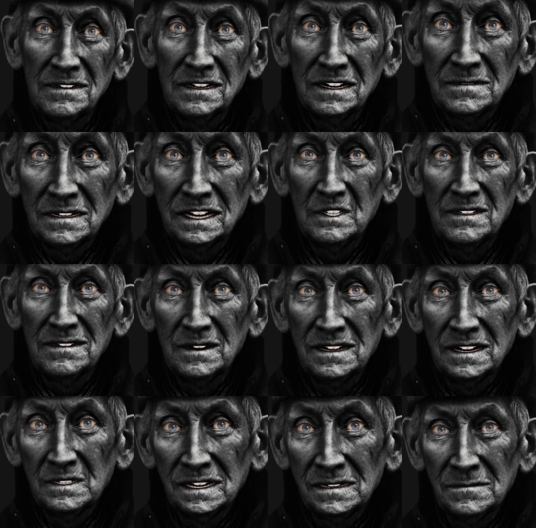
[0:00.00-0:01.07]
Je reste
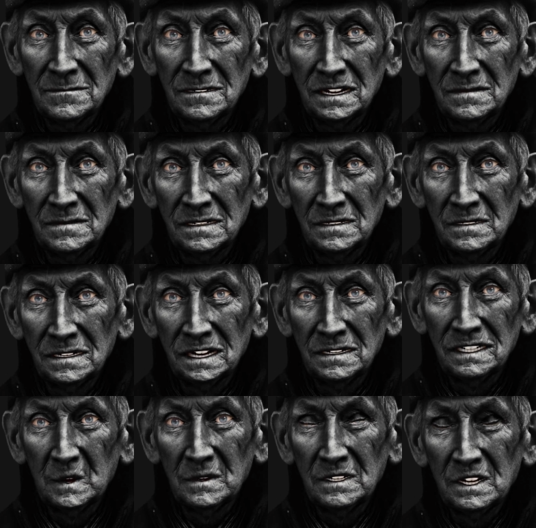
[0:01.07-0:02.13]
fondamentalement
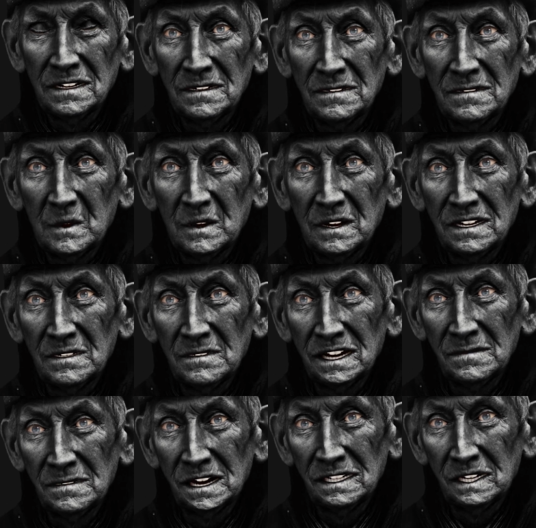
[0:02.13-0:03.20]
persuadé que la
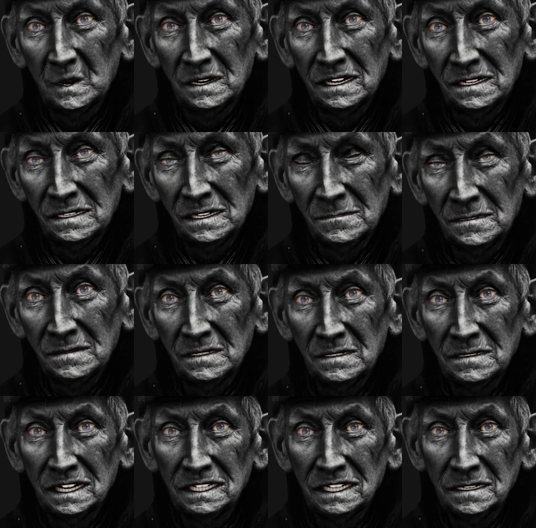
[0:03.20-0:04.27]
répercussion de
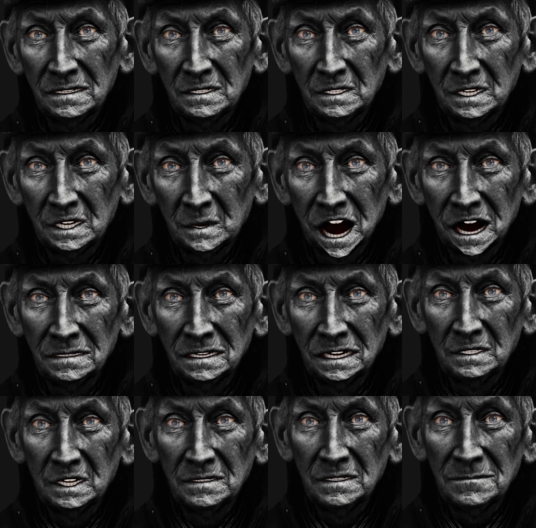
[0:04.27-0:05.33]
l'augmentation récurrente
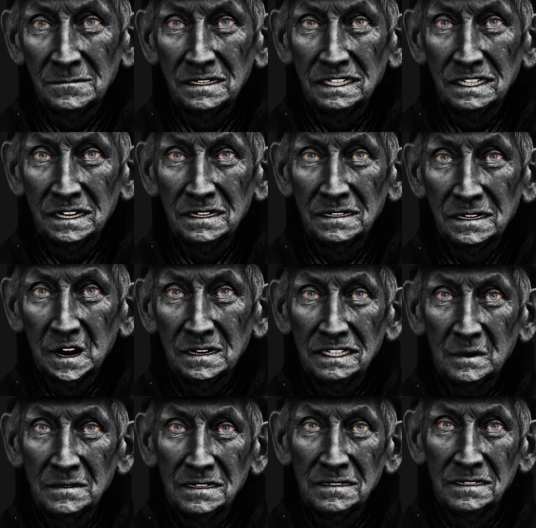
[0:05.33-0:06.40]
des dépenses efforce
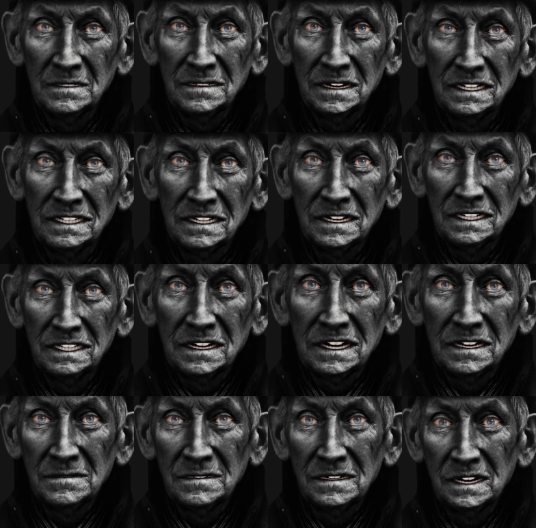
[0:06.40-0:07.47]
notre conscience
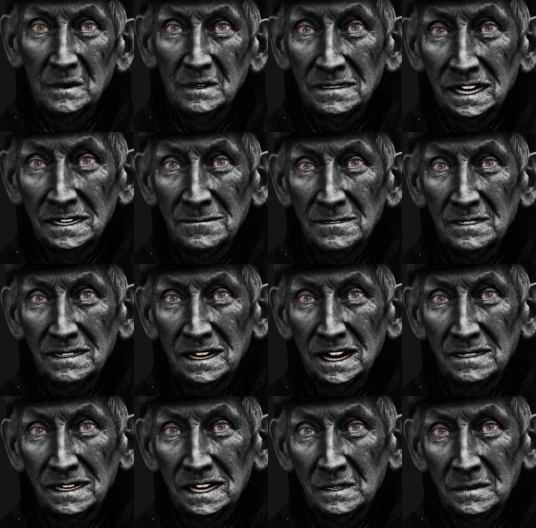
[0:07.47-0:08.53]
à l'inéluctable
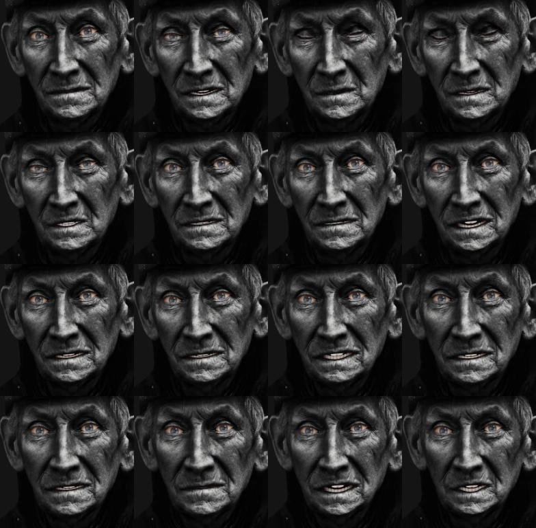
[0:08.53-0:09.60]
constat d'une rupture
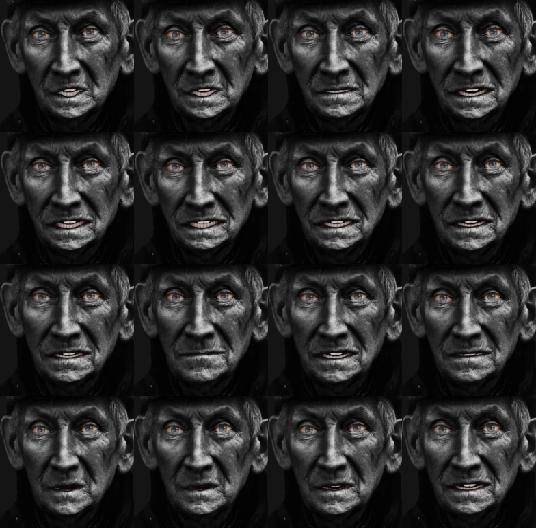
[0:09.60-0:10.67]
sans agitation
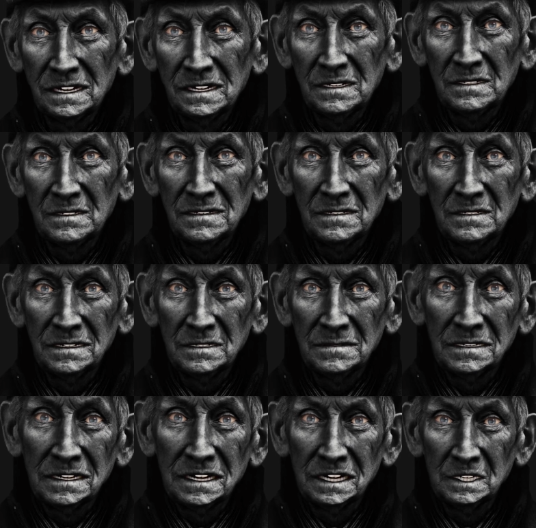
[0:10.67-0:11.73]
partisane pour
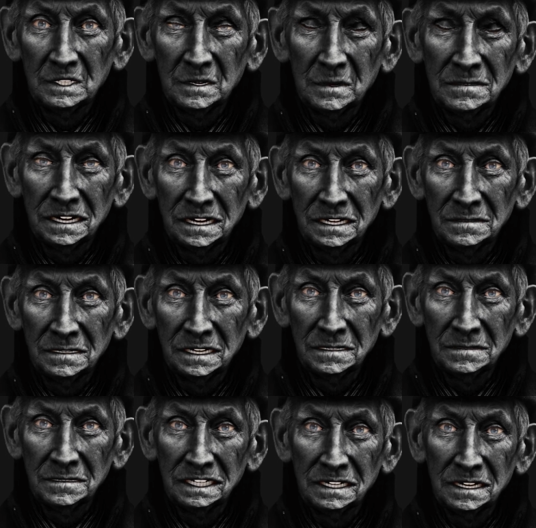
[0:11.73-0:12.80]
retrouver le chemin du
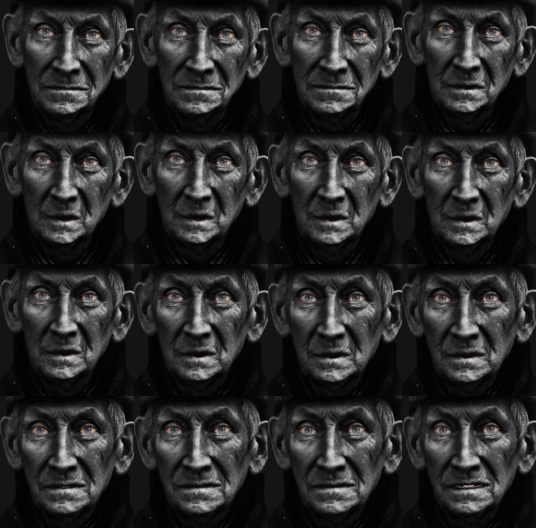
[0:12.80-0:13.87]
vivre ensemble.
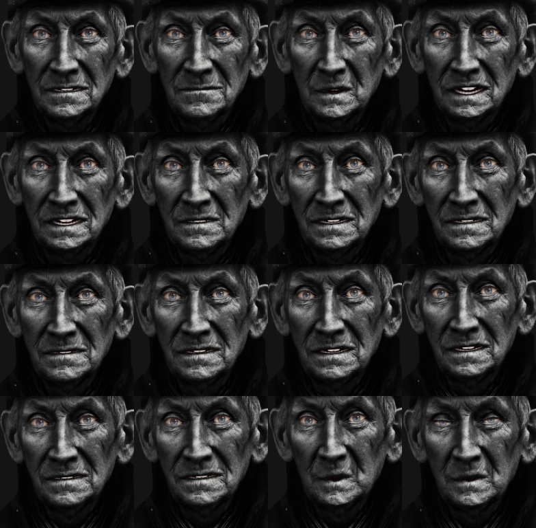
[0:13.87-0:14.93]
Aujourd'hui encore
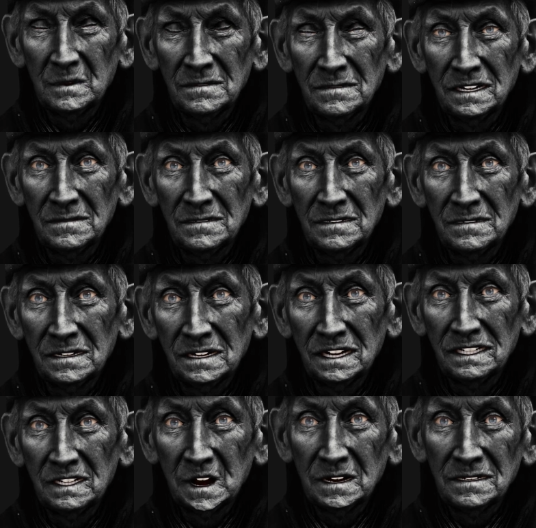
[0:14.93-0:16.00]
plus qu'hier,
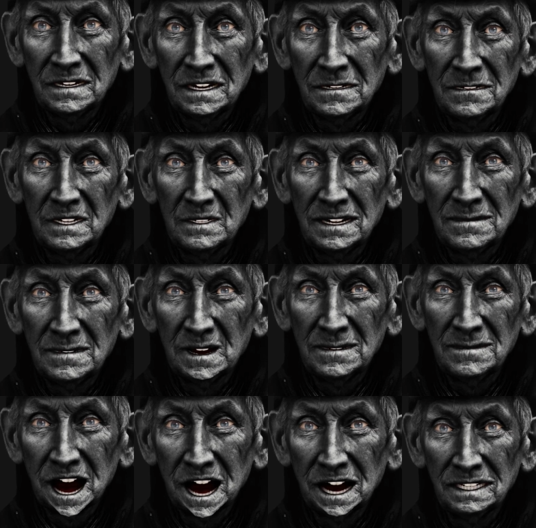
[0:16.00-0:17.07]
personne ne me
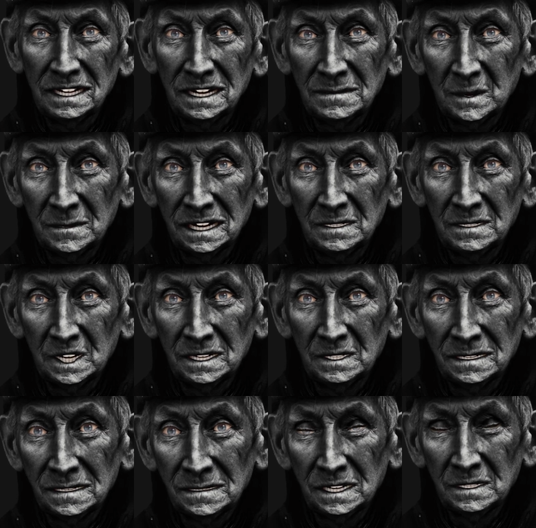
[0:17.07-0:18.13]
désavouera si je maintiens
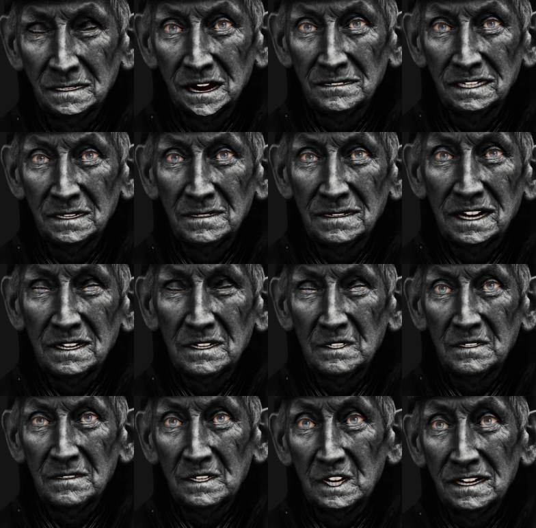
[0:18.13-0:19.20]
que l'intensité
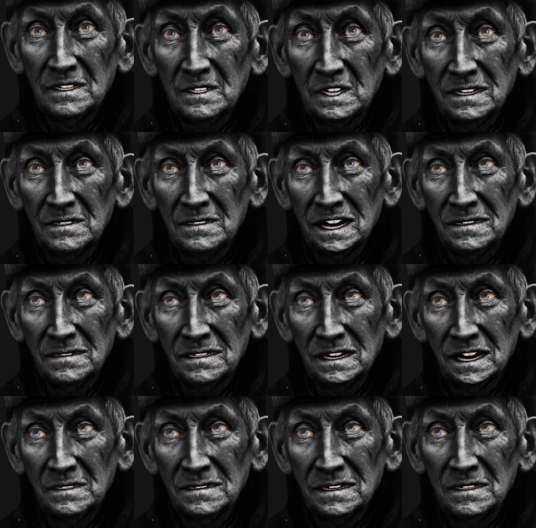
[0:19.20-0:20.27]
habituelle des
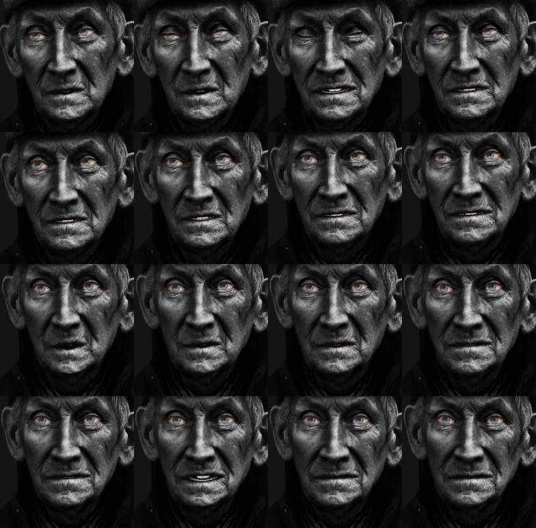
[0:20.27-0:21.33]
difficultés de
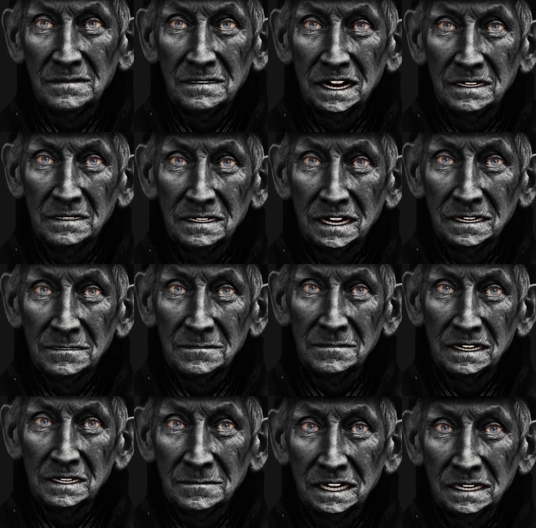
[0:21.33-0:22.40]
l'entreprise, contraint la
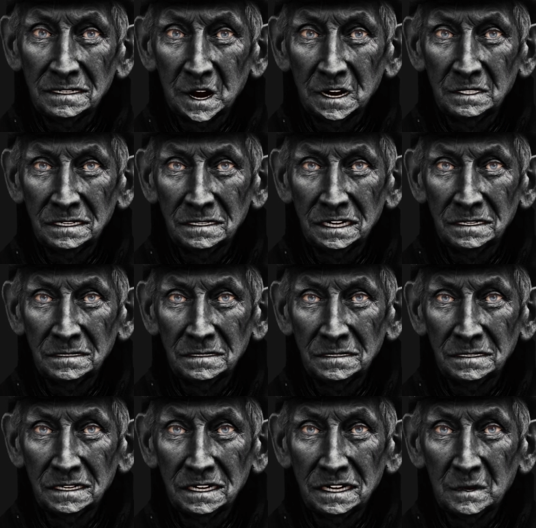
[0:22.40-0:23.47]
plupart d'entre nous,
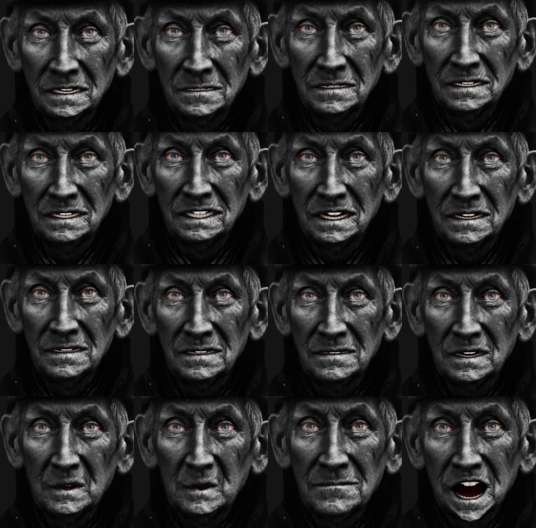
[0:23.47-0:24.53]
à repenser les
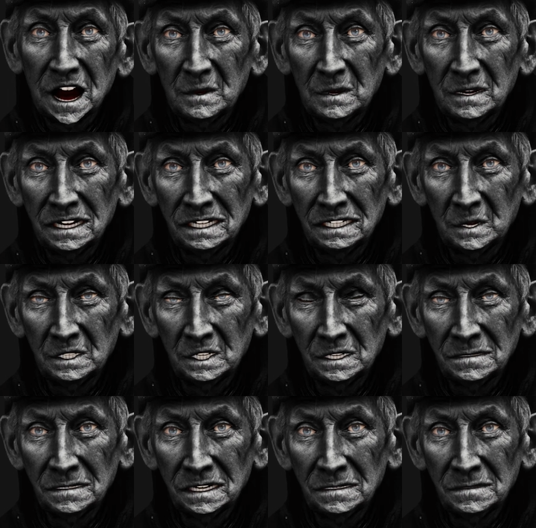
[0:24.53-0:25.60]
fondements d'une
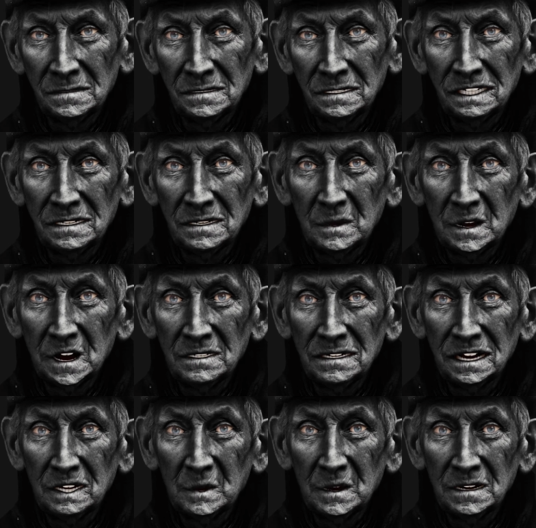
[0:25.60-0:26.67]
société où nous aurions
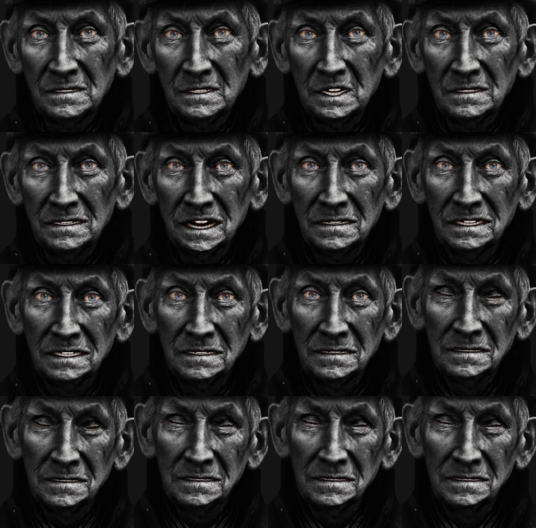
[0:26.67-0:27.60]
tous notre place.